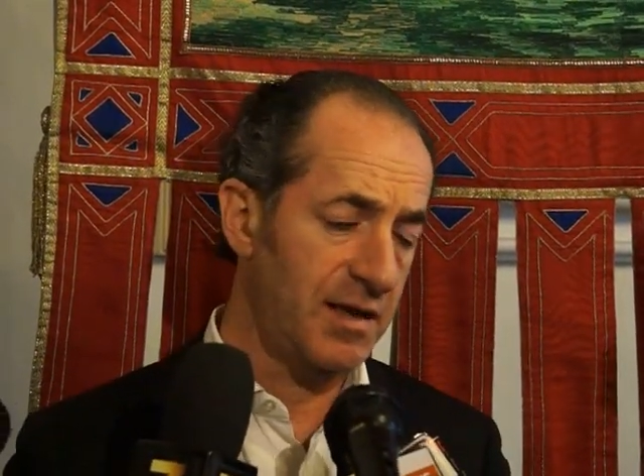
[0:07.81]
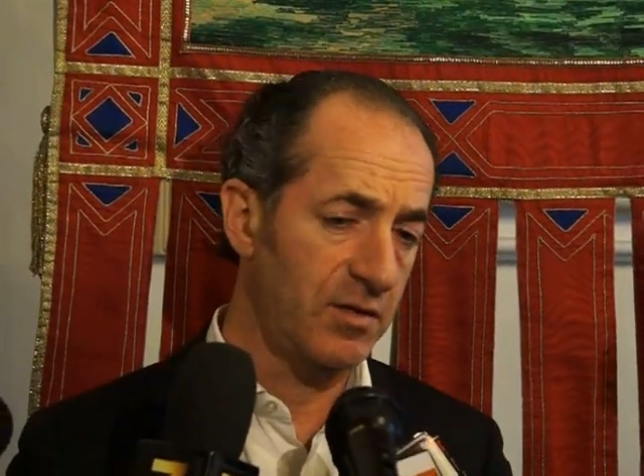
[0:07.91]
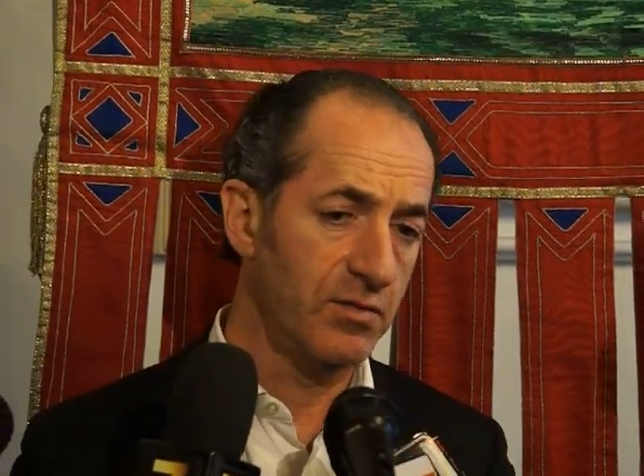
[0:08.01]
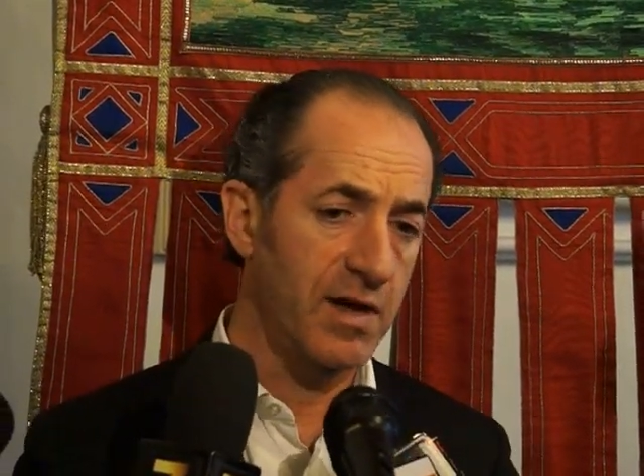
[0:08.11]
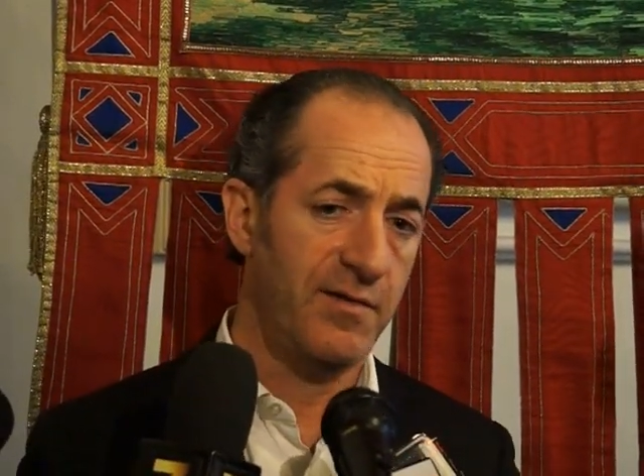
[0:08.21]

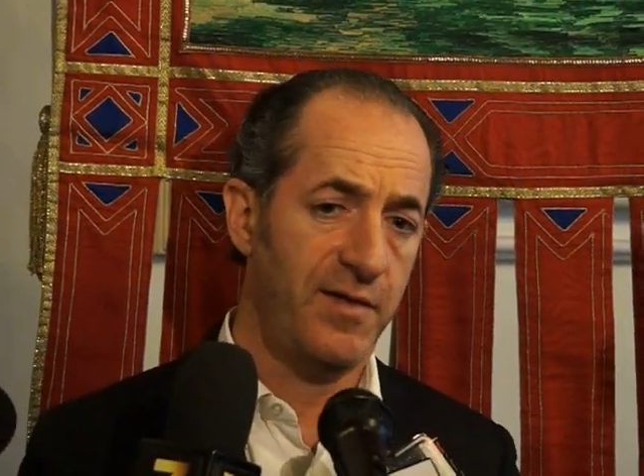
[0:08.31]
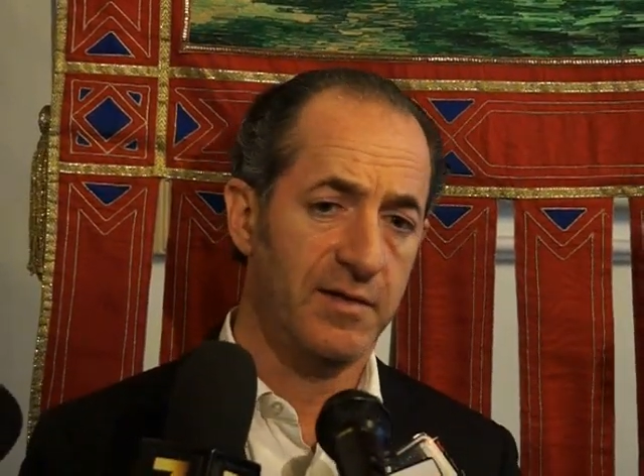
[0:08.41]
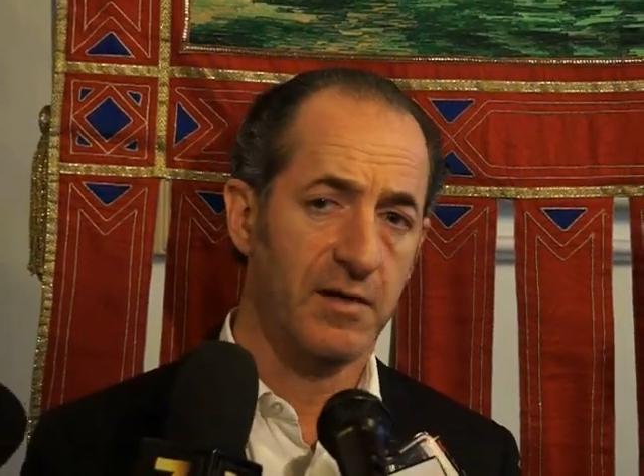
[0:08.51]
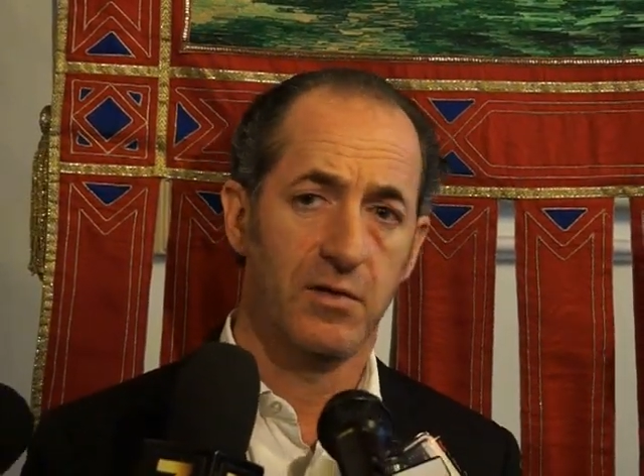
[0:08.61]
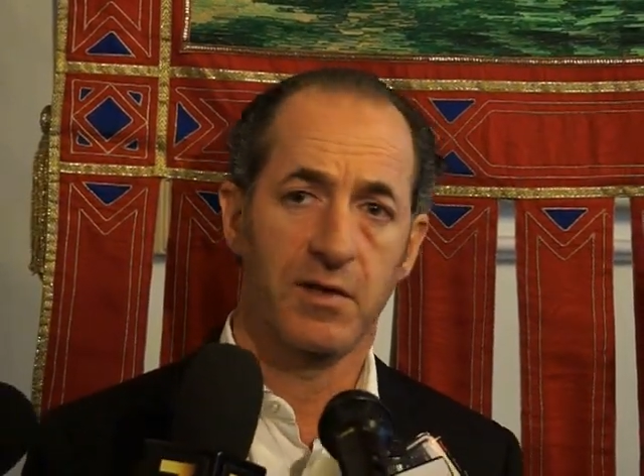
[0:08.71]
traduca in
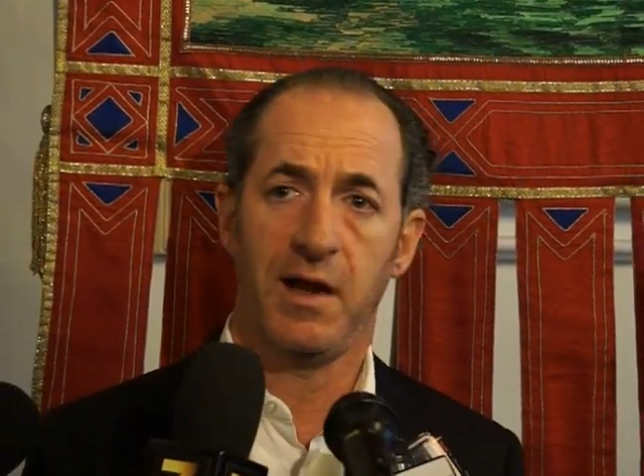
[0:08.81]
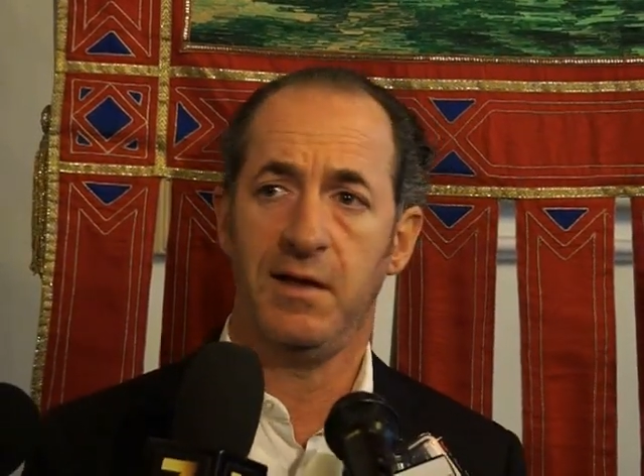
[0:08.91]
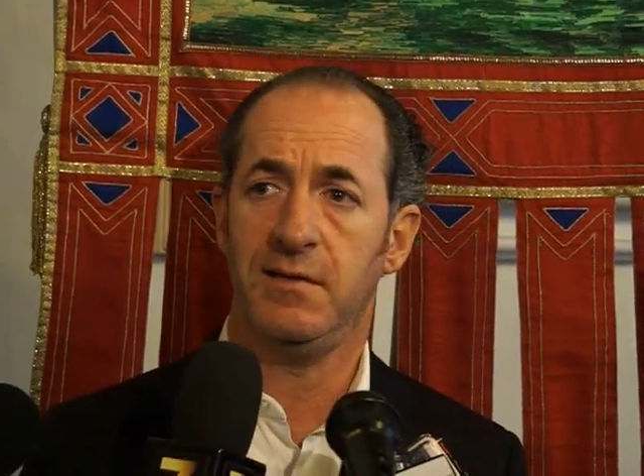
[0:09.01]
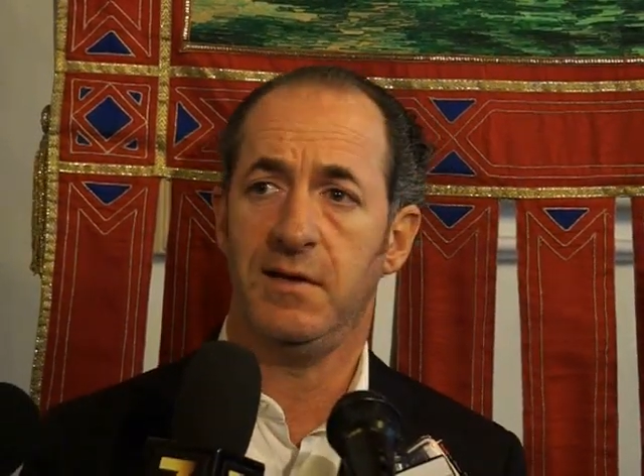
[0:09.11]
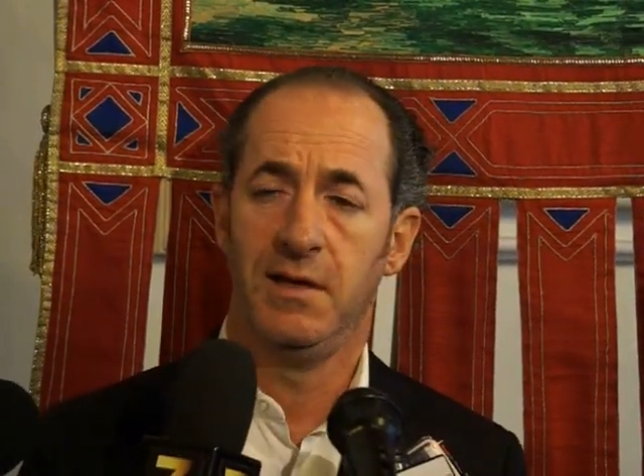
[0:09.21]
fatti
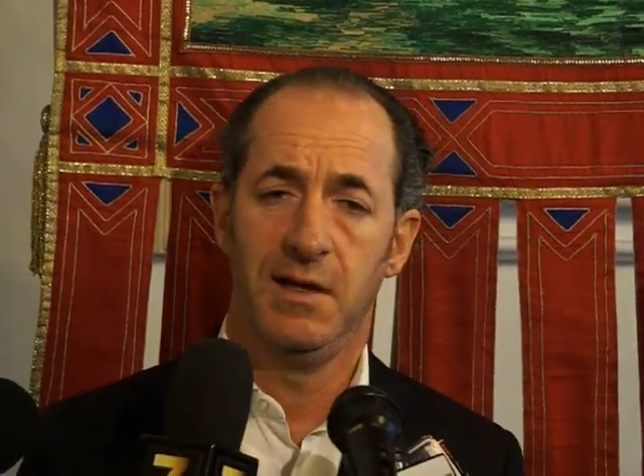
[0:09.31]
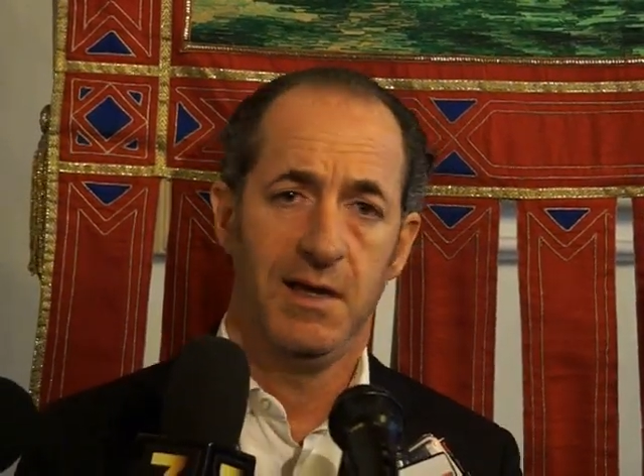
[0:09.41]
concreti